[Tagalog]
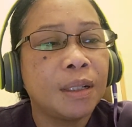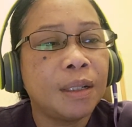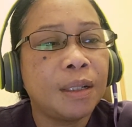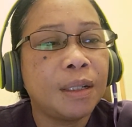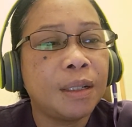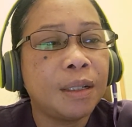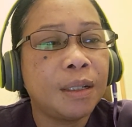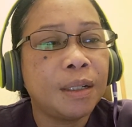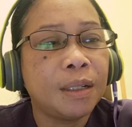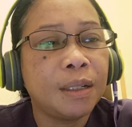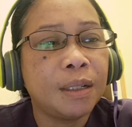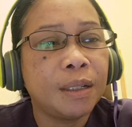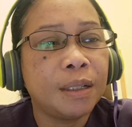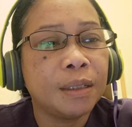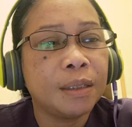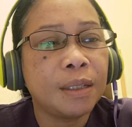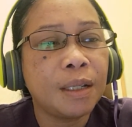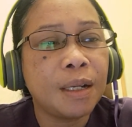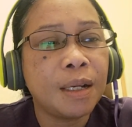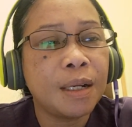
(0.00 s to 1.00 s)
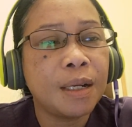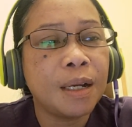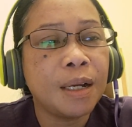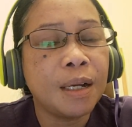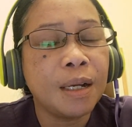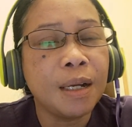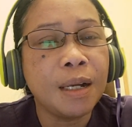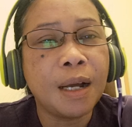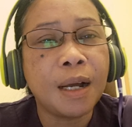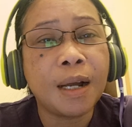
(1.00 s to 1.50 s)
uh,
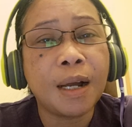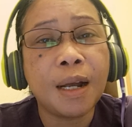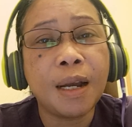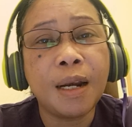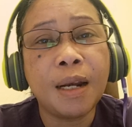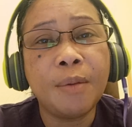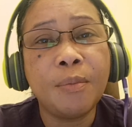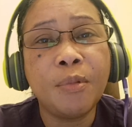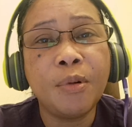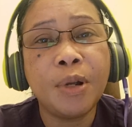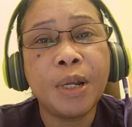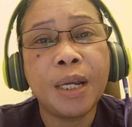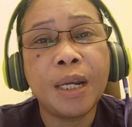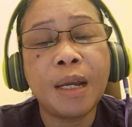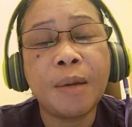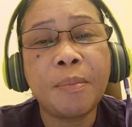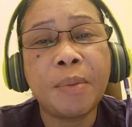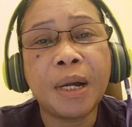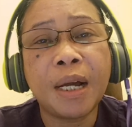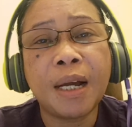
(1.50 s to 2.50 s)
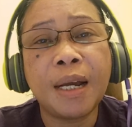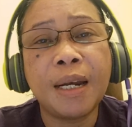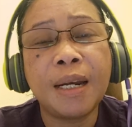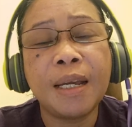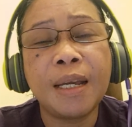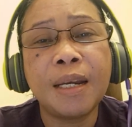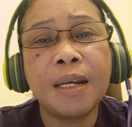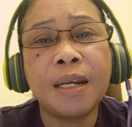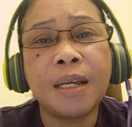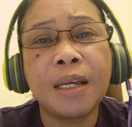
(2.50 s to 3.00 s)
talagang akala mo'y
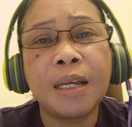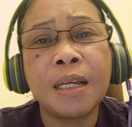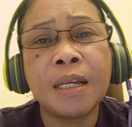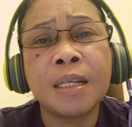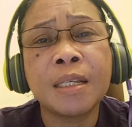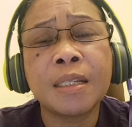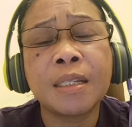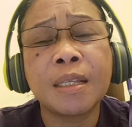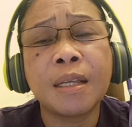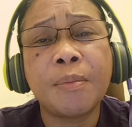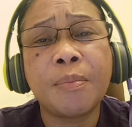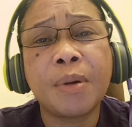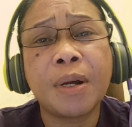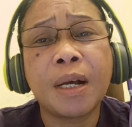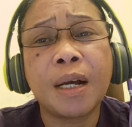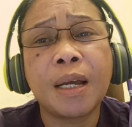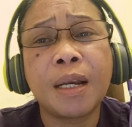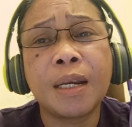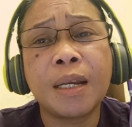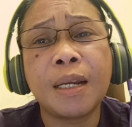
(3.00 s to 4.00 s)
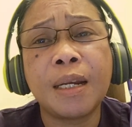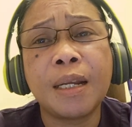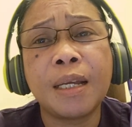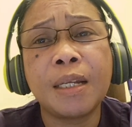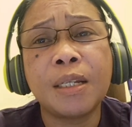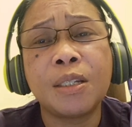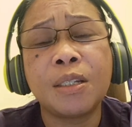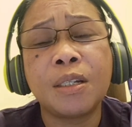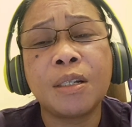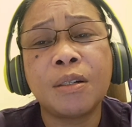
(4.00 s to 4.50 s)
napakalinis,
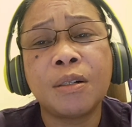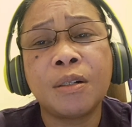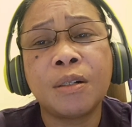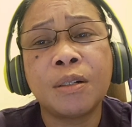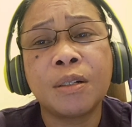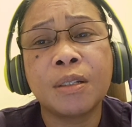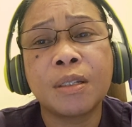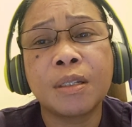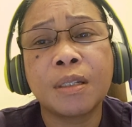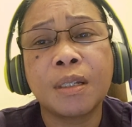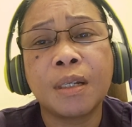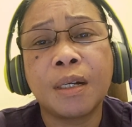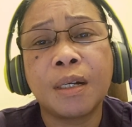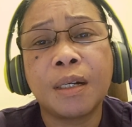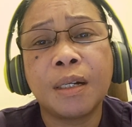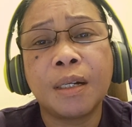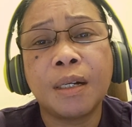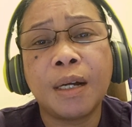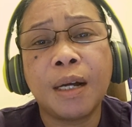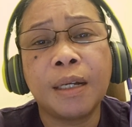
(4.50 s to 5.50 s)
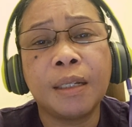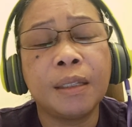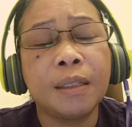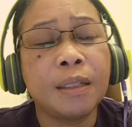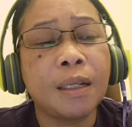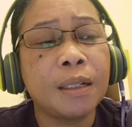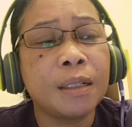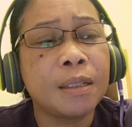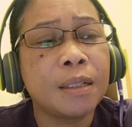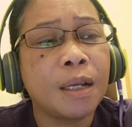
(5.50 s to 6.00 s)
napaka-religious, na
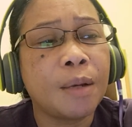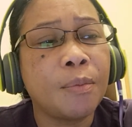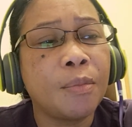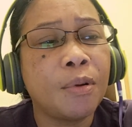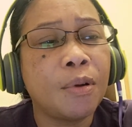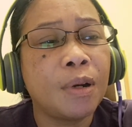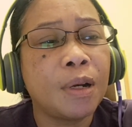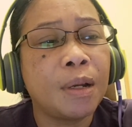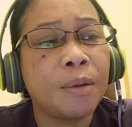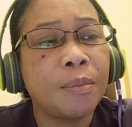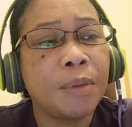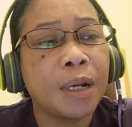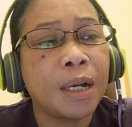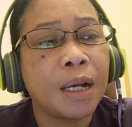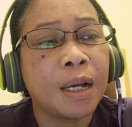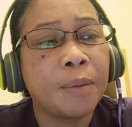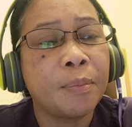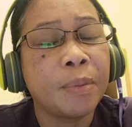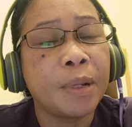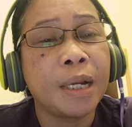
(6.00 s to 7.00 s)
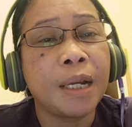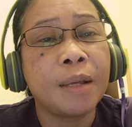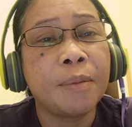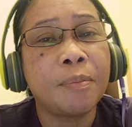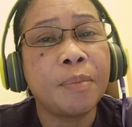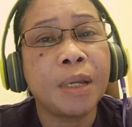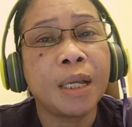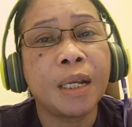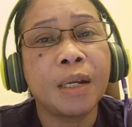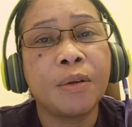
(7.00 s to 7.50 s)
untouchable na mga
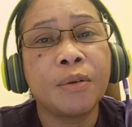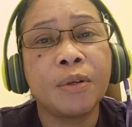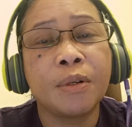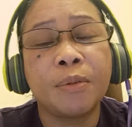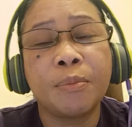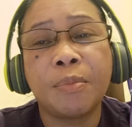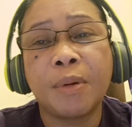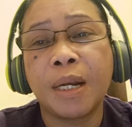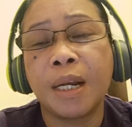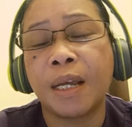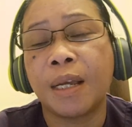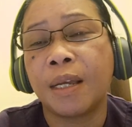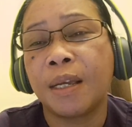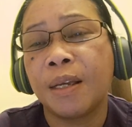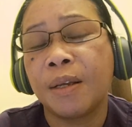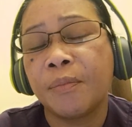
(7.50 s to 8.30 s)
Pilipino. Yung pare,